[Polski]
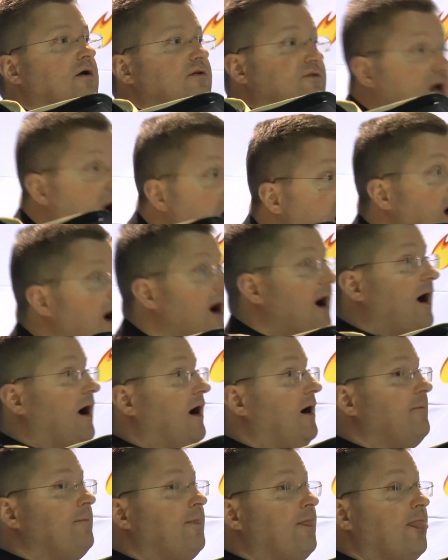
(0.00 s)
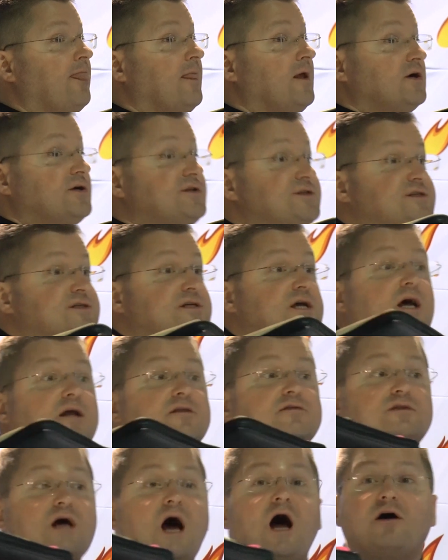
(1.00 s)
da, chce
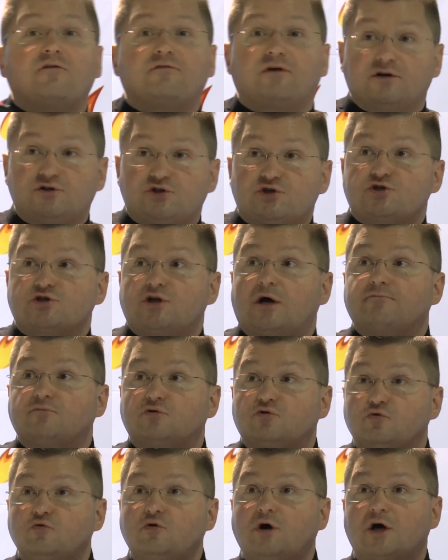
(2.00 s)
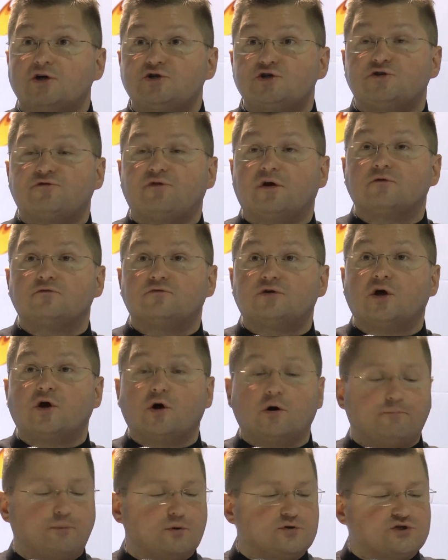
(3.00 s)
dawać nam Ducha
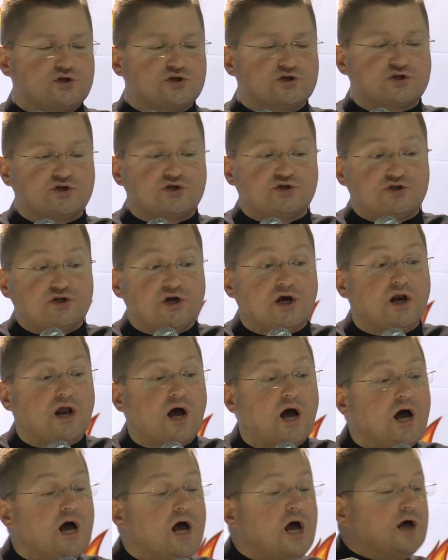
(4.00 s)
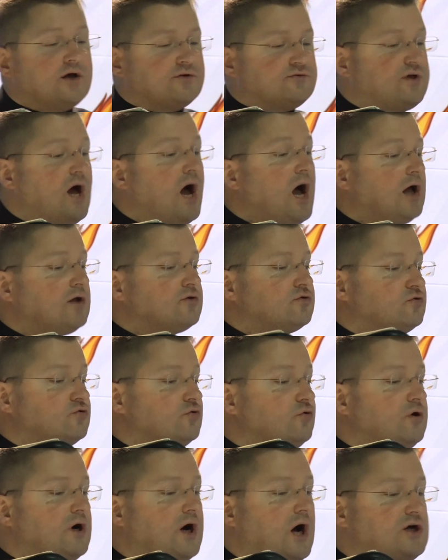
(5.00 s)
Świętego, pocieszyciela. Da
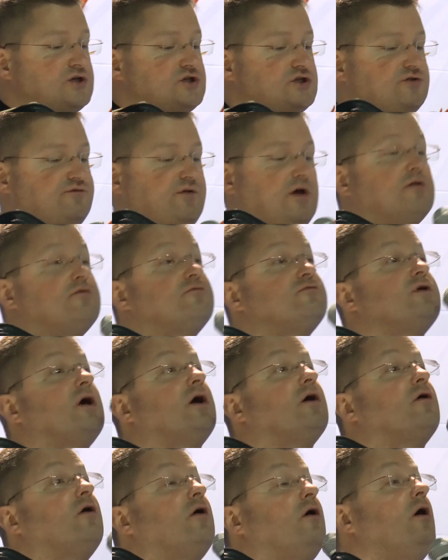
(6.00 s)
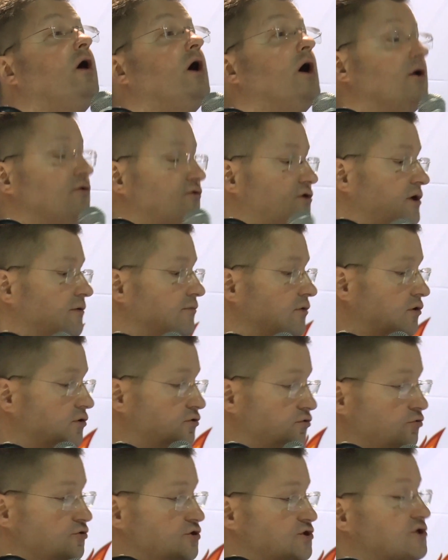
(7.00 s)
Ducha Świętego tym,
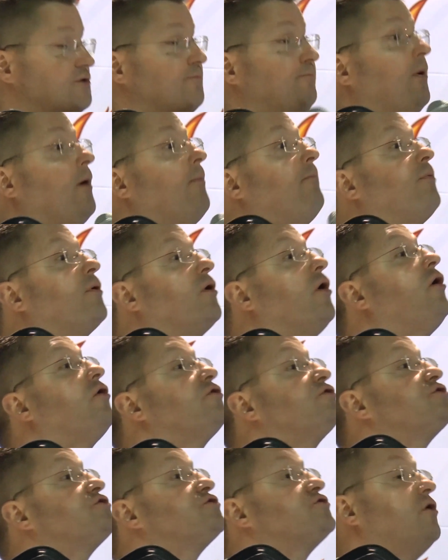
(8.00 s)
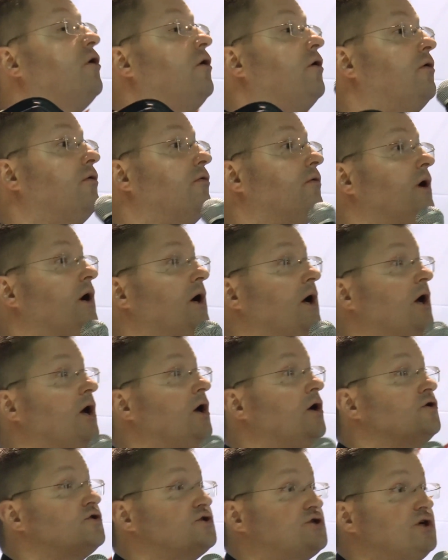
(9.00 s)
którzy poproszą,
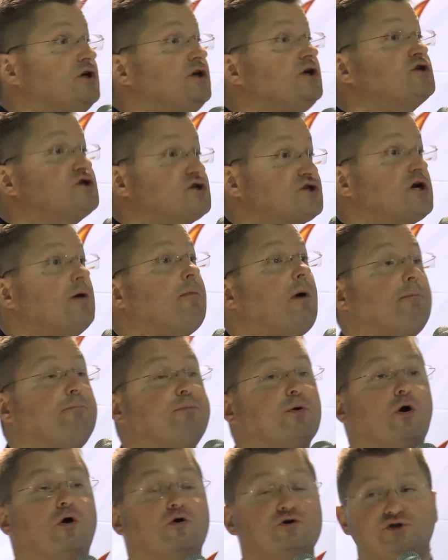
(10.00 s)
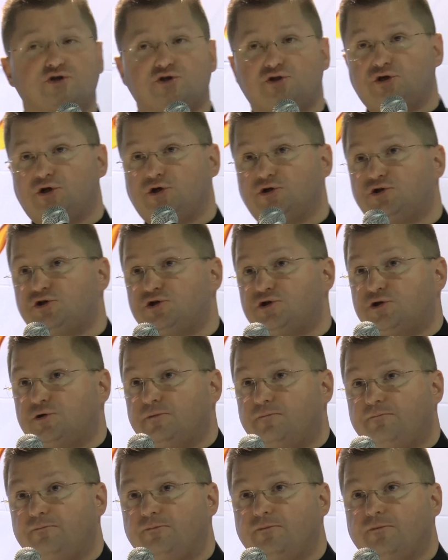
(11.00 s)
czyli trzeba prosić.